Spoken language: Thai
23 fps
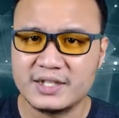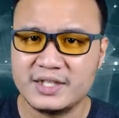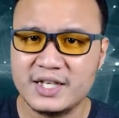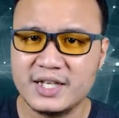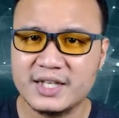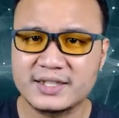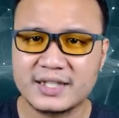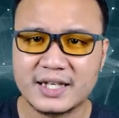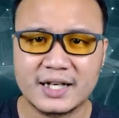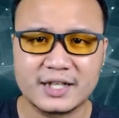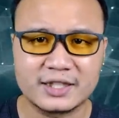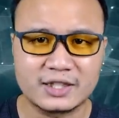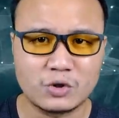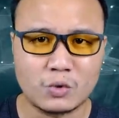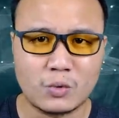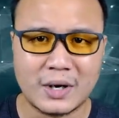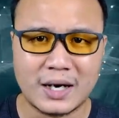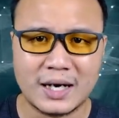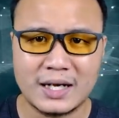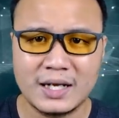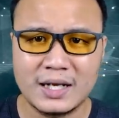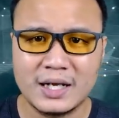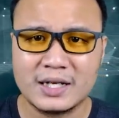ยีนแต่ละตั
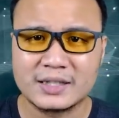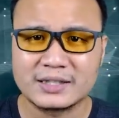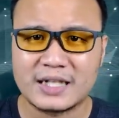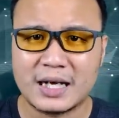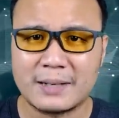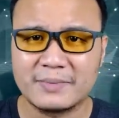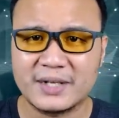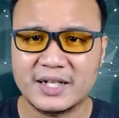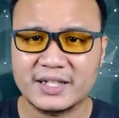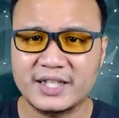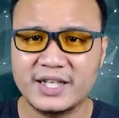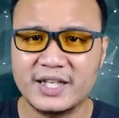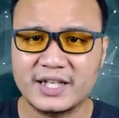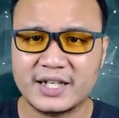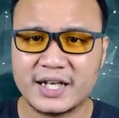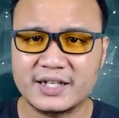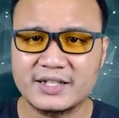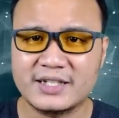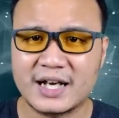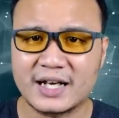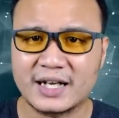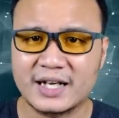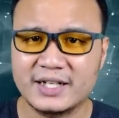วทำหน้าที่กั
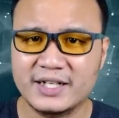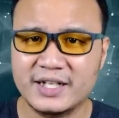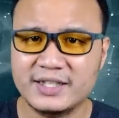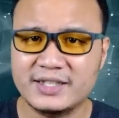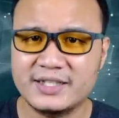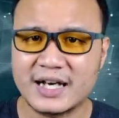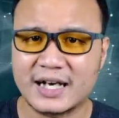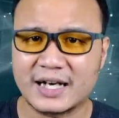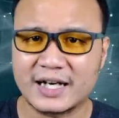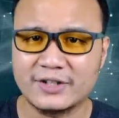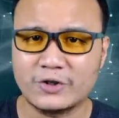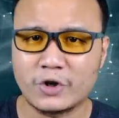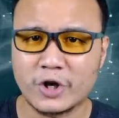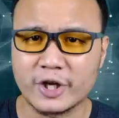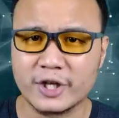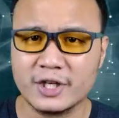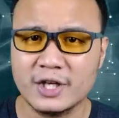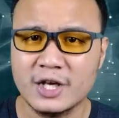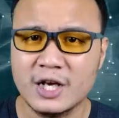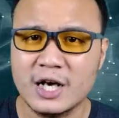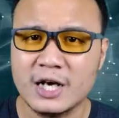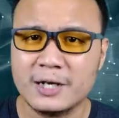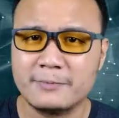นอย่างละนิดอย่างละหน่อย
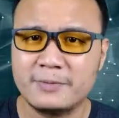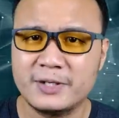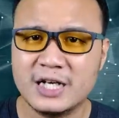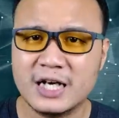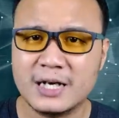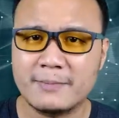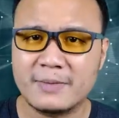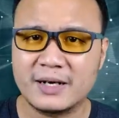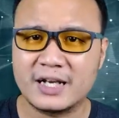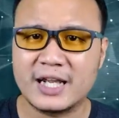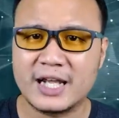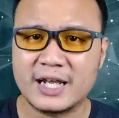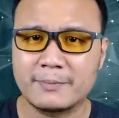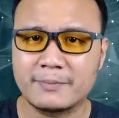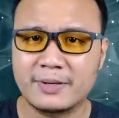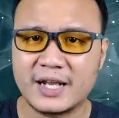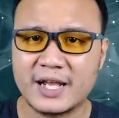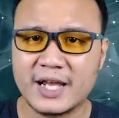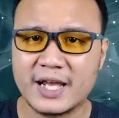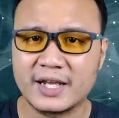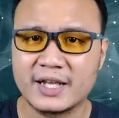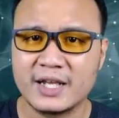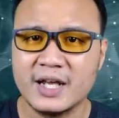เพื่อบรรเลงเพ
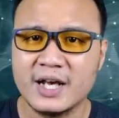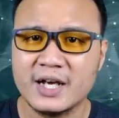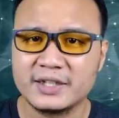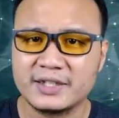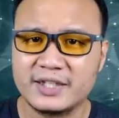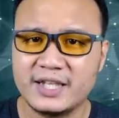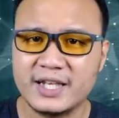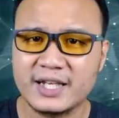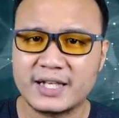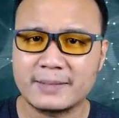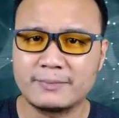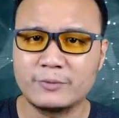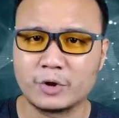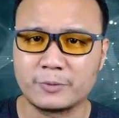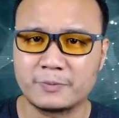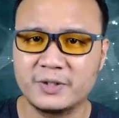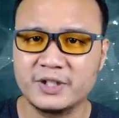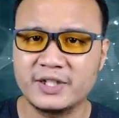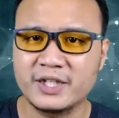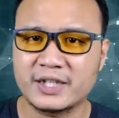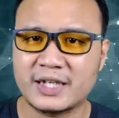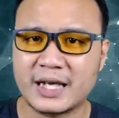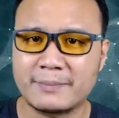ลงที่กำหนดพ
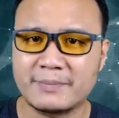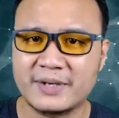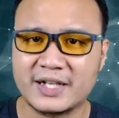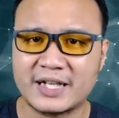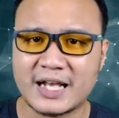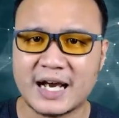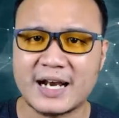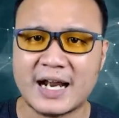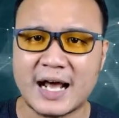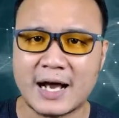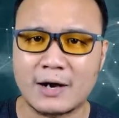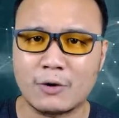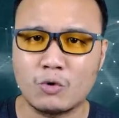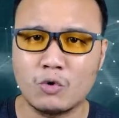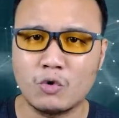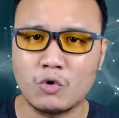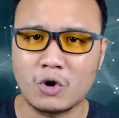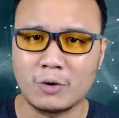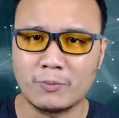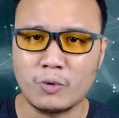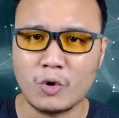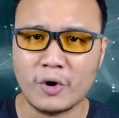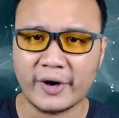ฤติกรรมในการหาคู่
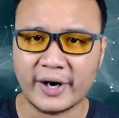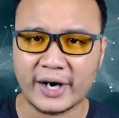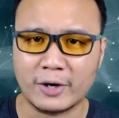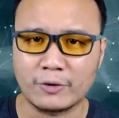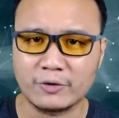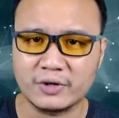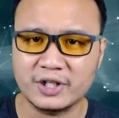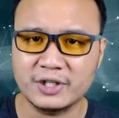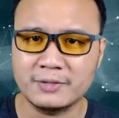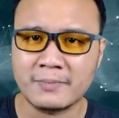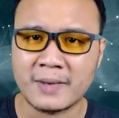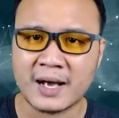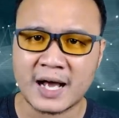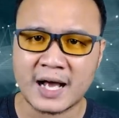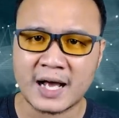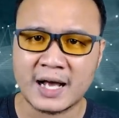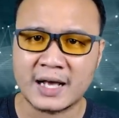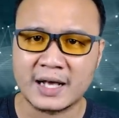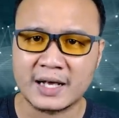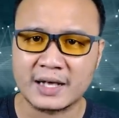ของพวกเราขึ้นมา